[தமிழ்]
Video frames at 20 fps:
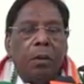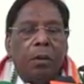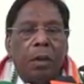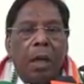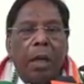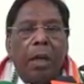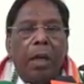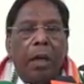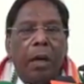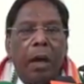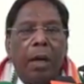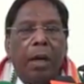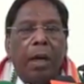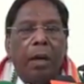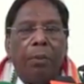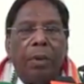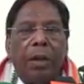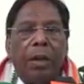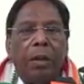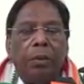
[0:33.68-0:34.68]
இத்தாலிய
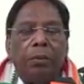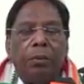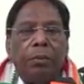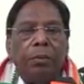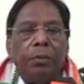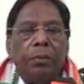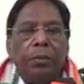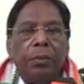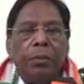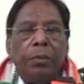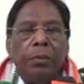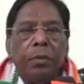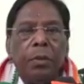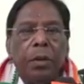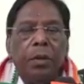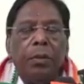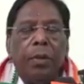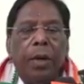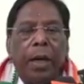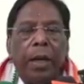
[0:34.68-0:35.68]
நாட்டில் மட்டும்
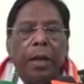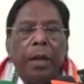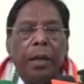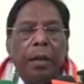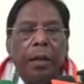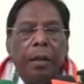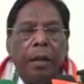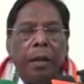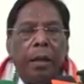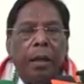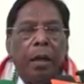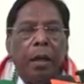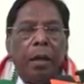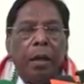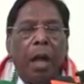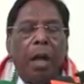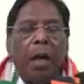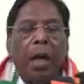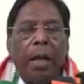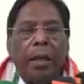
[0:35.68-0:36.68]
இதுவரை
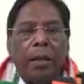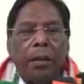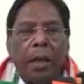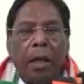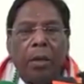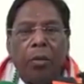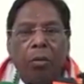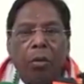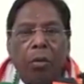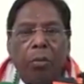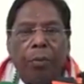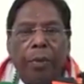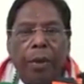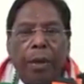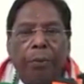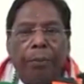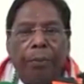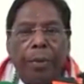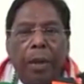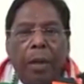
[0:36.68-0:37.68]
நாலாயிரத்தி ஐநூறு
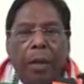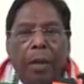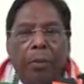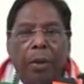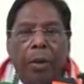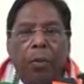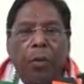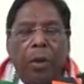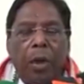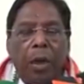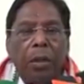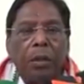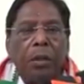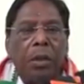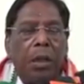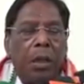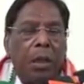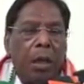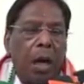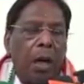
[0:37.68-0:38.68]
பேர் பேருக்கு மேல்
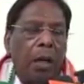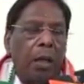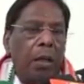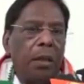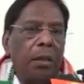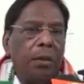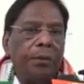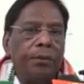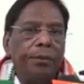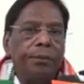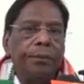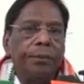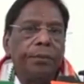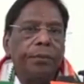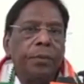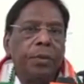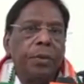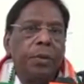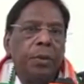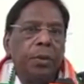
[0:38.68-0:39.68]
உயிரிழந்திருக்கிறார்கள்
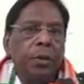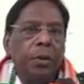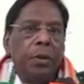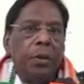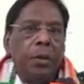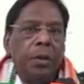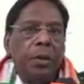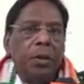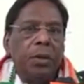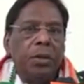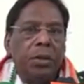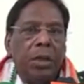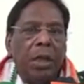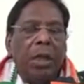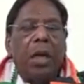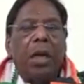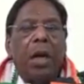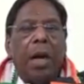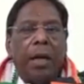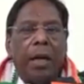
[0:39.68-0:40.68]

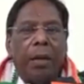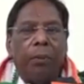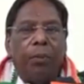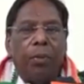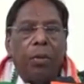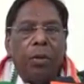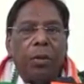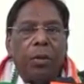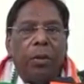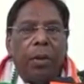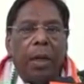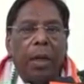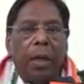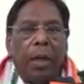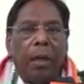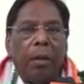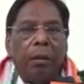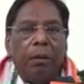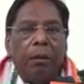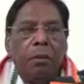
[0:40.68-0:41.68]
சீன நாட்டை
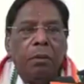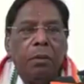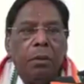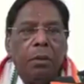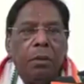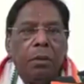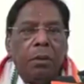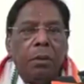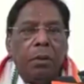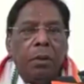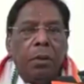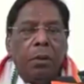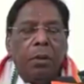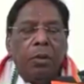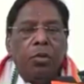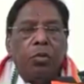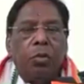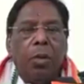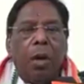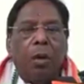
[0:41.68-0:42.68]
பொறுத்தவரையில்
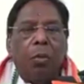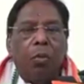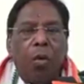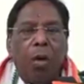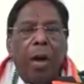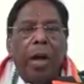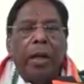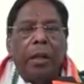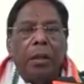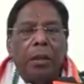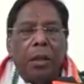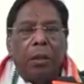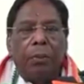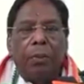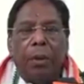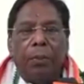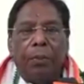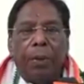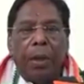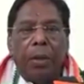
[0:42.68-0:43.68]
சுமார் மூவாயிரத்துக்கு
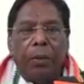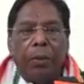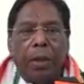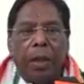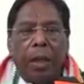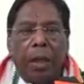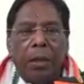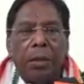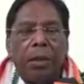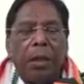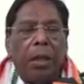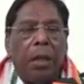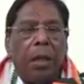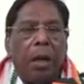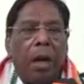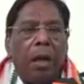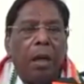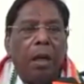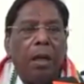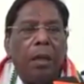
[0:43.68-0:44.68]
மேற்பட்டவர்
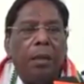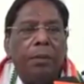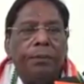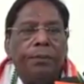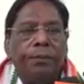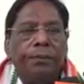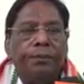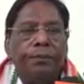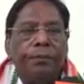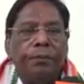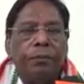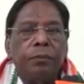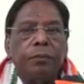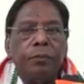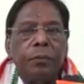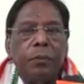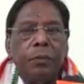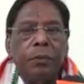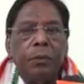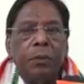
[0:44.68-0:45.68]
இறந்திருக்கிறார்கள்
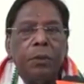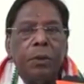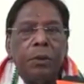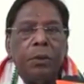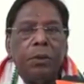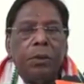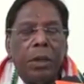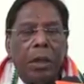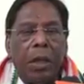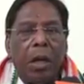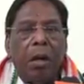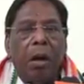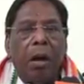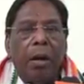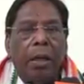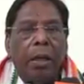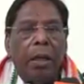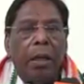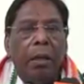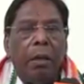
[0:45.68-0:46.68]
சீன
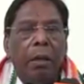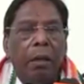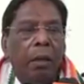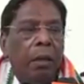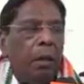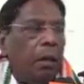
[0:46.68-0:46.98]
நாட்டில்